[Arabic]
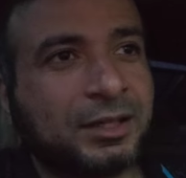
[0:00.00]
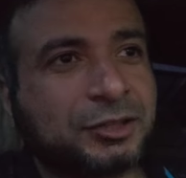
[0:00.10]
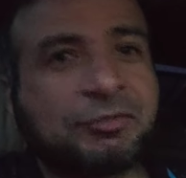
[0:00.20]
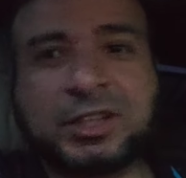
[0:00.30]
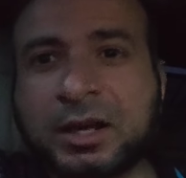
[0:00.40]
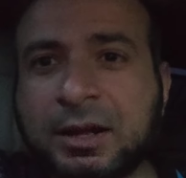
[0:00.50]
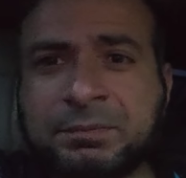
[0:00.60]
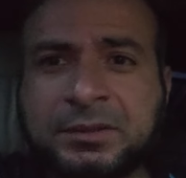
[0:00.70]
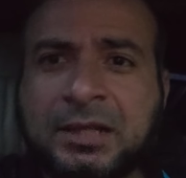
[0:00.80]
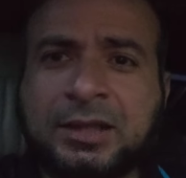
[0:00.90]
شافت القناه
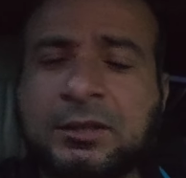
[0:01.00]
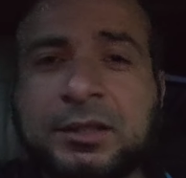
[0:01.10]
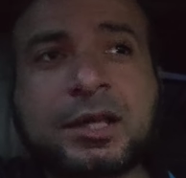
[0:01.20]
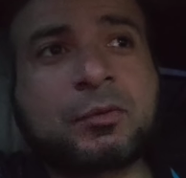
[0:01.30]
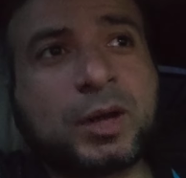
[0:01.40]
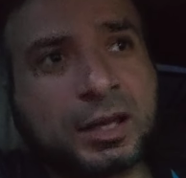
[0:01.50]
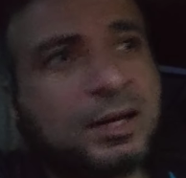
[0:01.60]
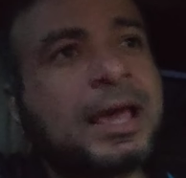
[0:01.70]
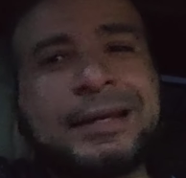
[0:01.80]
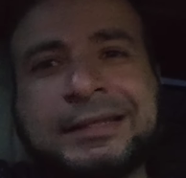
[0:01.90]
بتاعت حضرتك وهي
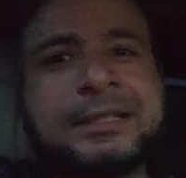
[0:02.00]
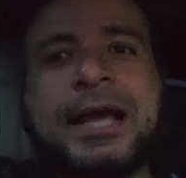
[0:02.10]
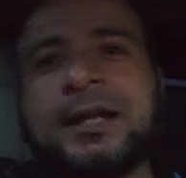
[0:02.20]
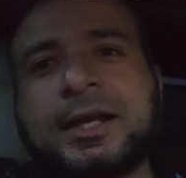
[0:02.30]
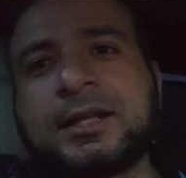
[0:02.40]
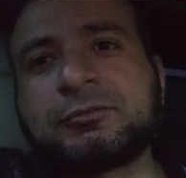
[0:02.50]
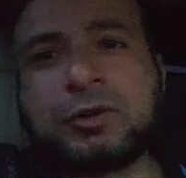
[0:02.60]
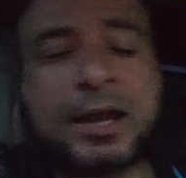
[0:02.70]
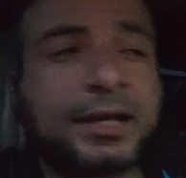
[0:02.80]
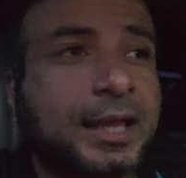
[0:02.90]
اللي قالت لي يعني قالت
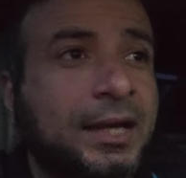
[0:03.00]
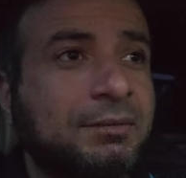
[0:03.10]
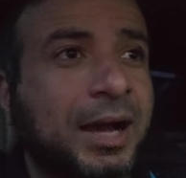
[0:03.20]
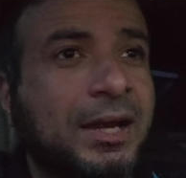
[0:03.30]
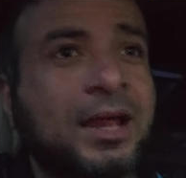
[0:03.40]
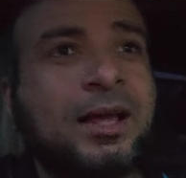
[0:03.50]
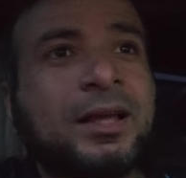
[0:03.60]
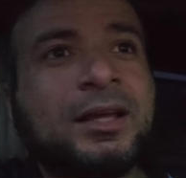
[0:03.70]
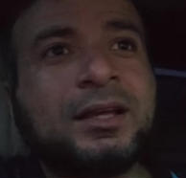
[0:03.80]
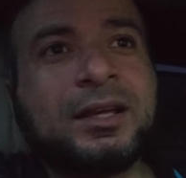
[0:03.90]
فلان اتكلم على
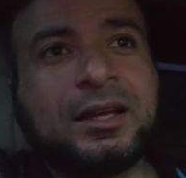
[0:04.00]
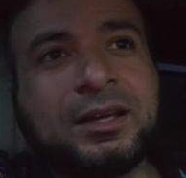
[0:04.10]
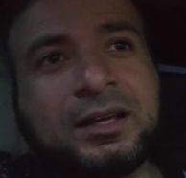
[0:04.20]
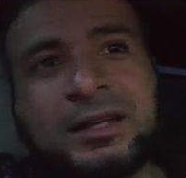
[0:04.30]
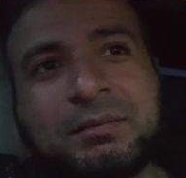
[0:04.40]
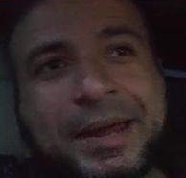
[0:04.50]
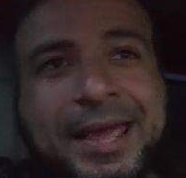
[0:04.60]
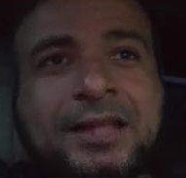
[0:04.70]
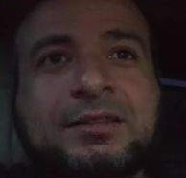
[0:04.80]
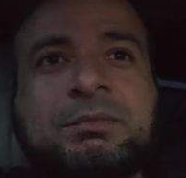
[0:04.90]
آه،
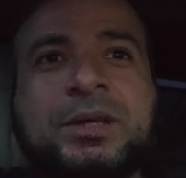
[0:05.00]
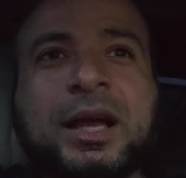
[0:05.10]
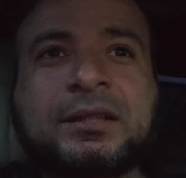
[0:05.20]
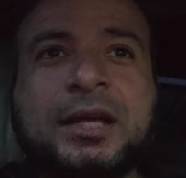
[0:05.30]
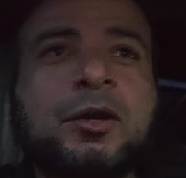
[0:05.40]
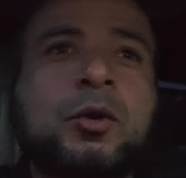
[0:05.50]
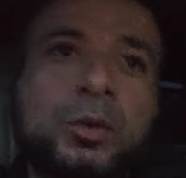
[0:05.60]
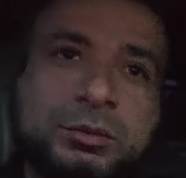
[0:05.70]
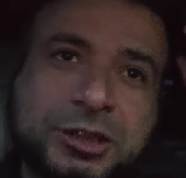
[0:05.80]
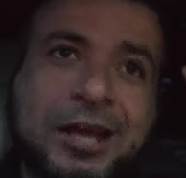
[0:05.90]
البنات
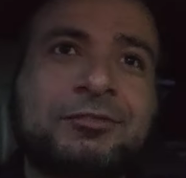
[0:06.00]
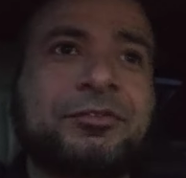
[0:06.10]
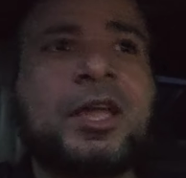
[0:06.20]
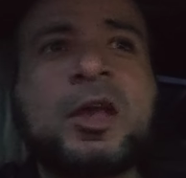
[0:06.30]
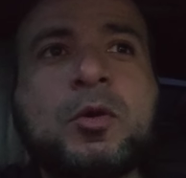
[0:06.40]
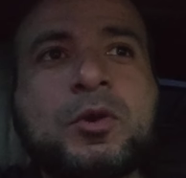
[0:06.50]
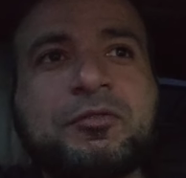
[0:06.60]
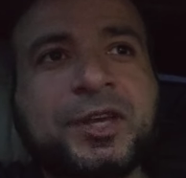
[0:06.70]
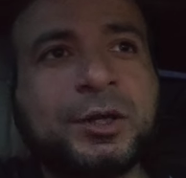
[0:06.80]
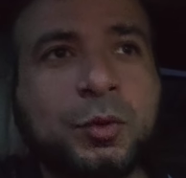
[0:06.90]
بيعتنقوا ومش عارف ايه وان
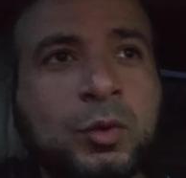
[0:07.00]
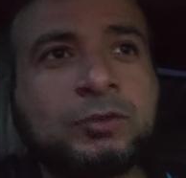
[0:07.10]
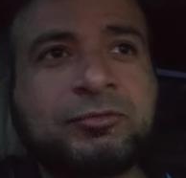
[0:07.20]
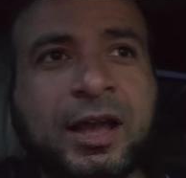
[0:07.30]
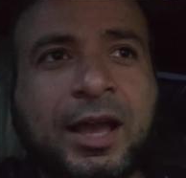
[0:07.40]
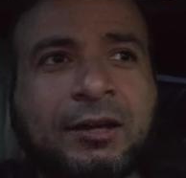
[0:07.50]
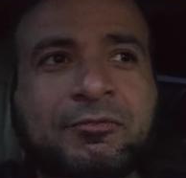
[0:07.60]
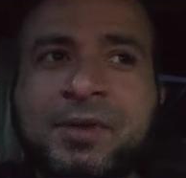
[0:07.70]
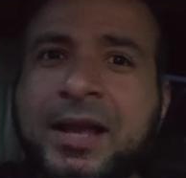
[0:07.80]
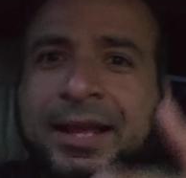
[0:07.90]
في هنود
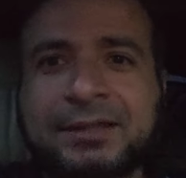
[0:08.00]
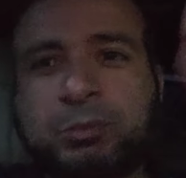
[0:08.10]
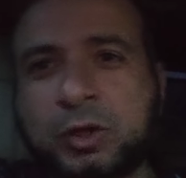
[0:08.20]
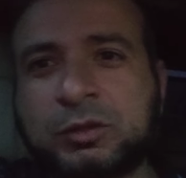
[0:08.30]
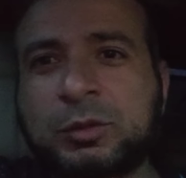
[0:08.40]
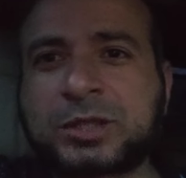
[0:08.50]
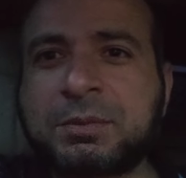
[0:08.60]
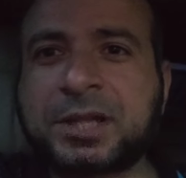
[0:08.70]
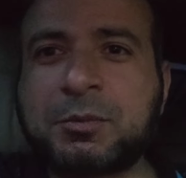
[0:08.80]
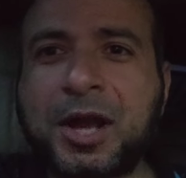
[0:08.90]
فاعرف بقى كانت
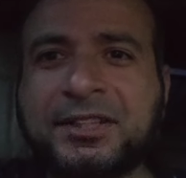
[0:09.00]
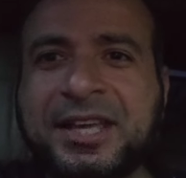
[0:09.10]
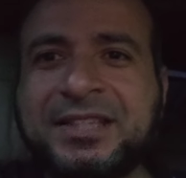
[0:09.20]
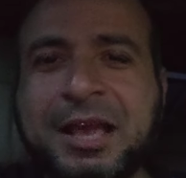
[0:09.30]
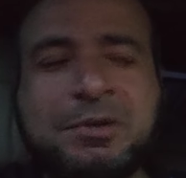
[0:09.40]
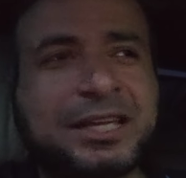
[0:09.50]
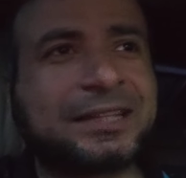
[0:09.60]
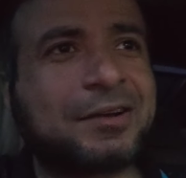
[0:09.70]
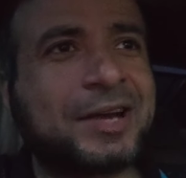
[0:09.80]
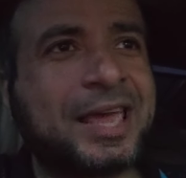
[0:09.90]
مرتبطه بواحد هندي قبل
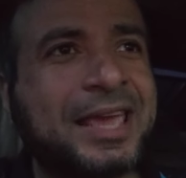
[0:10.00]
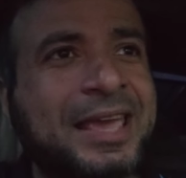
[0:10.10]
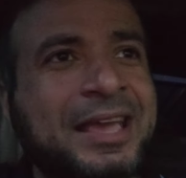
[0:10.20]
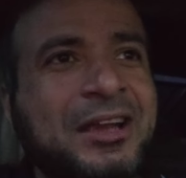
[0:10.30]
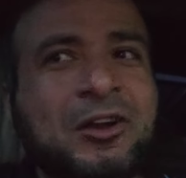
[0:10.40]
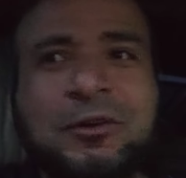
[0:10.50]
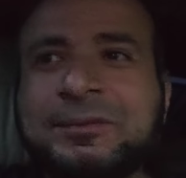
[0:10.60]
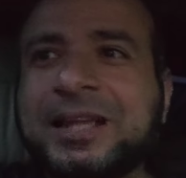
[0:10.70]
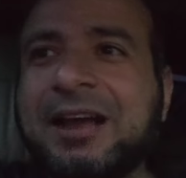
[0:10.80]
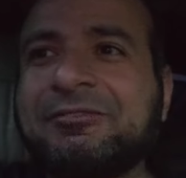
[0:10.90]
كده ولا ايه
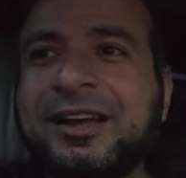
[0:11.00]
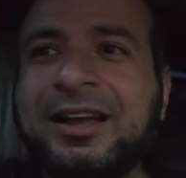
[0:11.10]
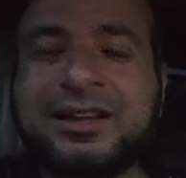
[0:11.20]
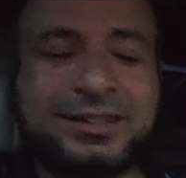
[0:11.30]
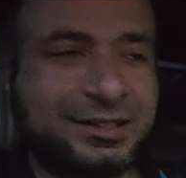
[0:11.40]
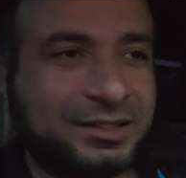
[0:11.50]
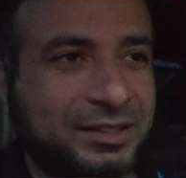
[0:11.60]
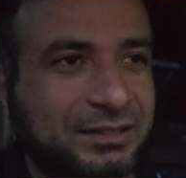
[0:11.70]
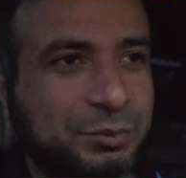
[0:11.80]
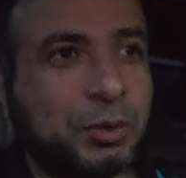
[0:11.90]
وبتاع
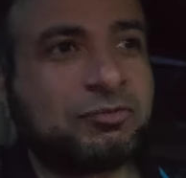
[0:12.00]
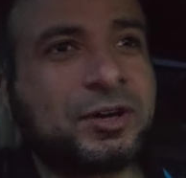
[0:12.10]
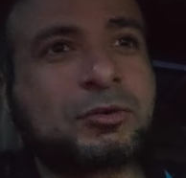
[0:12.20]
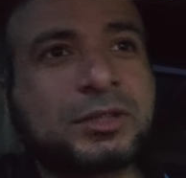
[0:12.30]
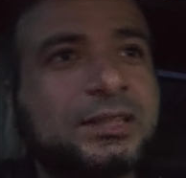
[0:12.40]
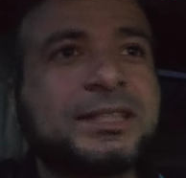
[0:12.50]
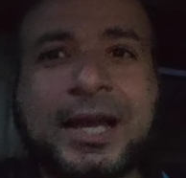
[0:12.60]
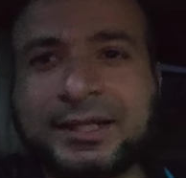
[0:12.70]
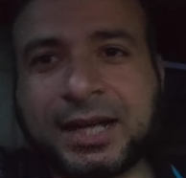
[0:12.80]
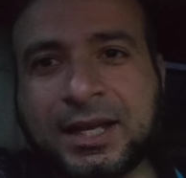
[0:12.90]
فبيقول فردت لي
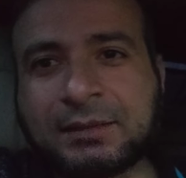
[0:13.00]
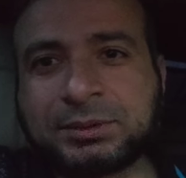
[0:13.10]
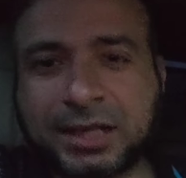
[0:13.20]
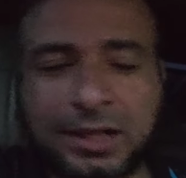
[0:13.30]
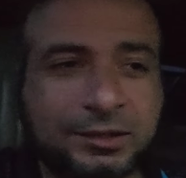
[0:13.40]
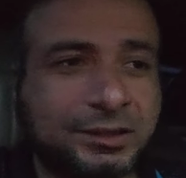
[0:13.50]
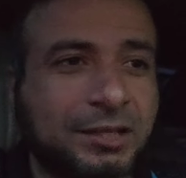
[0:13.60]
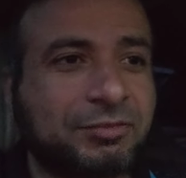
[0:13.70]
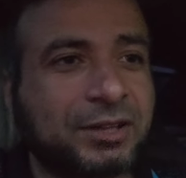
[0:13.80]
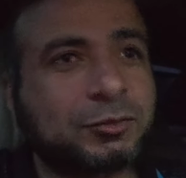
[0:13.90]
يعني الحلقات بتاعت
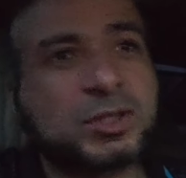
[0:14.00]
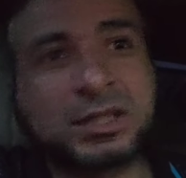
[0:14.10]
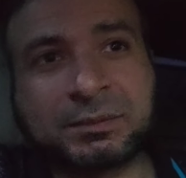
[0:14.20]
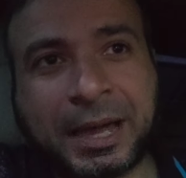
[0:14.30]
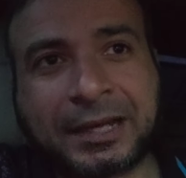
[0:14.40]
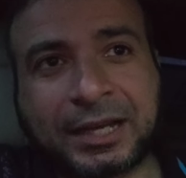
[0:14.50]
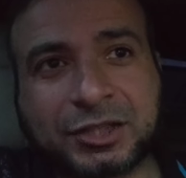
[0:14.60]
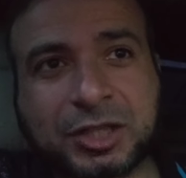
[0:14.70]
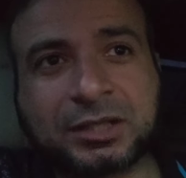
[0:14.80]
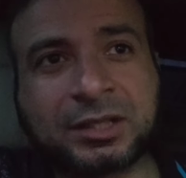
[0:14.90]
حضرتك فتواصلت معاك
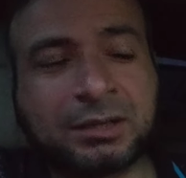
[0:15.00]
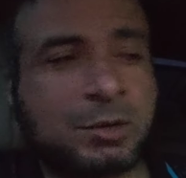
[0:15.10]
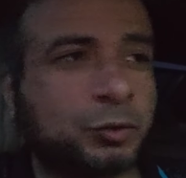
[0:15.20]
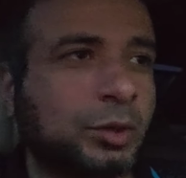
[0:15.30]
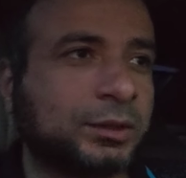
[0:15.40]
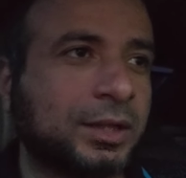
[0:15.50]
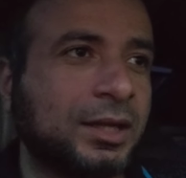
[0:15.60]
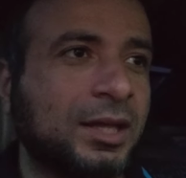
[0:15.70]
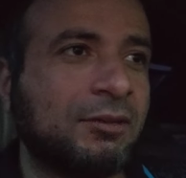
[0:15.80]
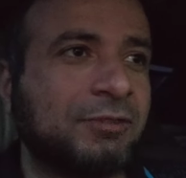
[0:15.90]
علشان الموضوع ده
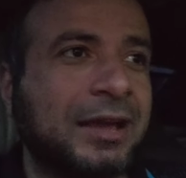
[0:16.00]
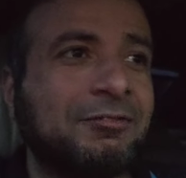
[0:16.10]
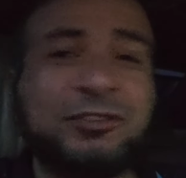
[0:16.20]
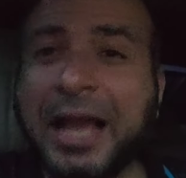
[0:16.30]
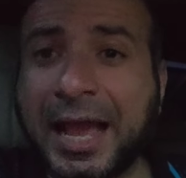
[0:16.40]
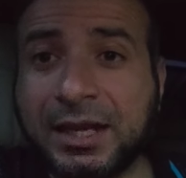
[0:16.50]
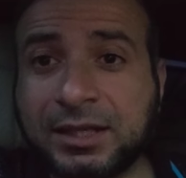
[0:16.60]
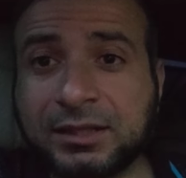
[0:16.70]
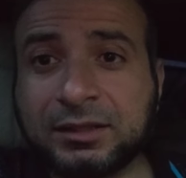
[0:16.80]
فهل في حل